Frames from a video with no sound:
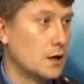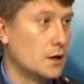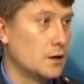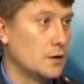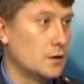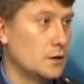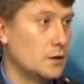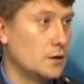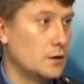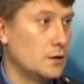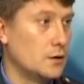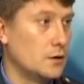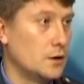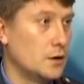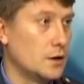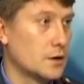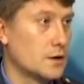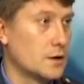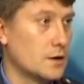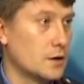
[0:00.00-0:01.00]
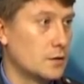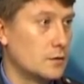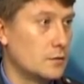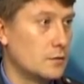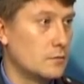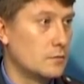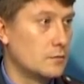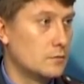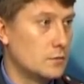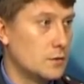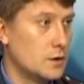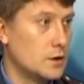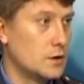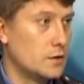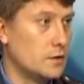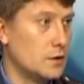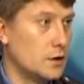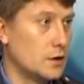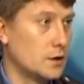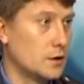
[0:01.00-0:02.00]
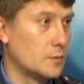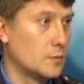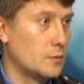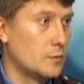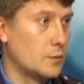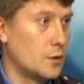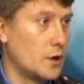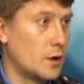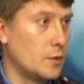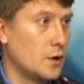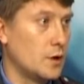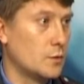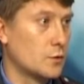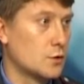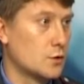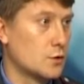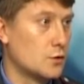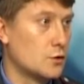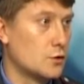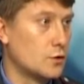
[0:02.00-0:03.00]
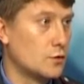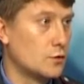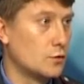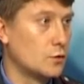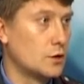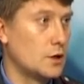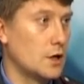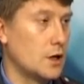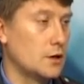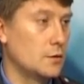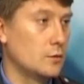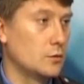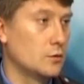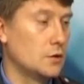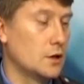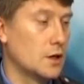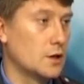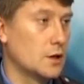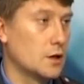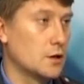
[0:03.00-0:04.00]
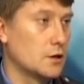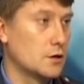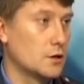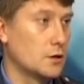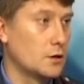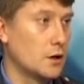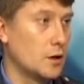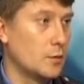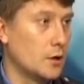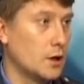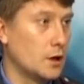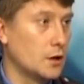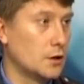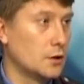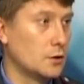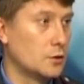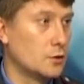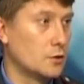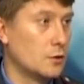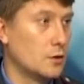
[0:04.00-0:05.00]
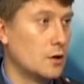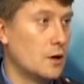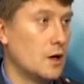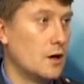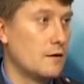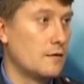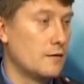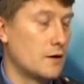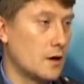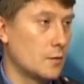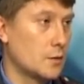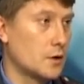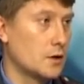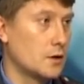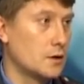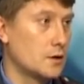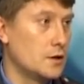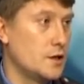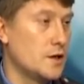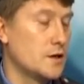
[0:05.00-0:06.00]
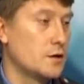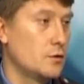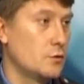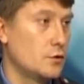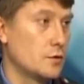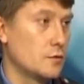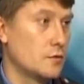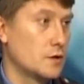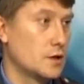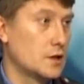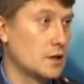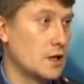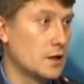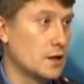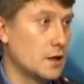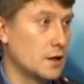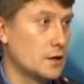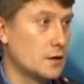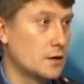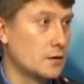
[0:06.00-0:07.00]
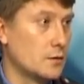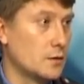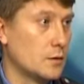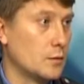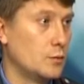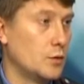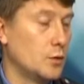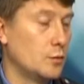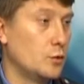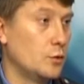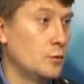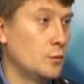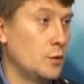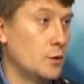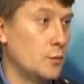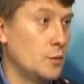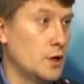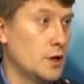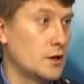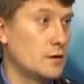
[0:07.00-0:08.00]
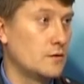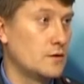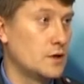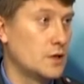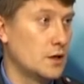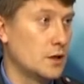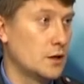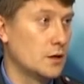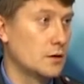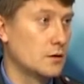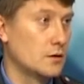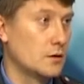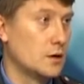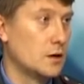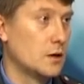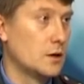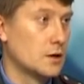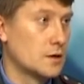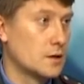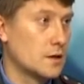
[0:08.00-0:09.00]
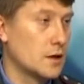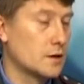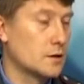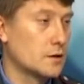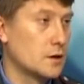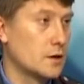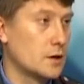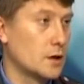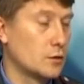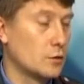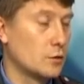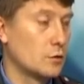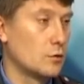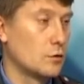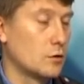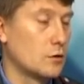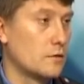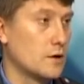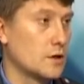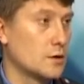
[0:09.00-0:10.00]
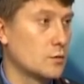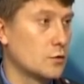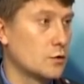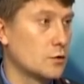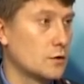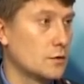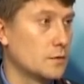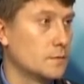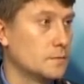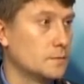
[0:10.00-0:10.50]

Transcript: И если действительно проблемы существуют, и они будут достаточно глобальные, то в рамках действующего законодательства мы будем применять все санкции, которые только возможны.